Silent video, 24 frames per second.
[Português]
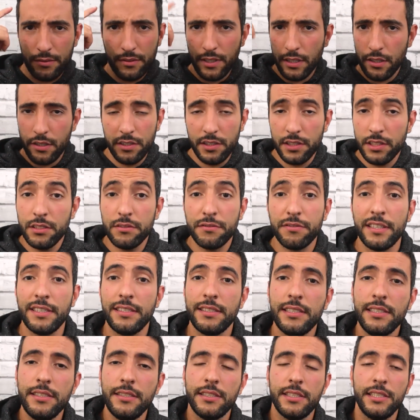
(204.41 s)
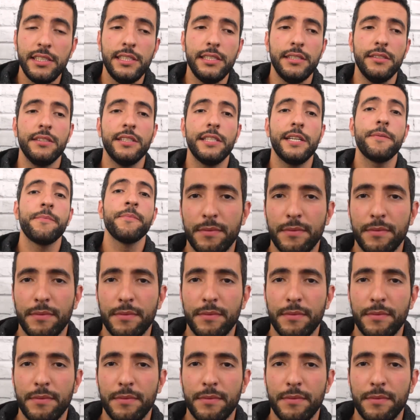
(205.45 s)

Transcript: Um negócio que não faz sentido, né?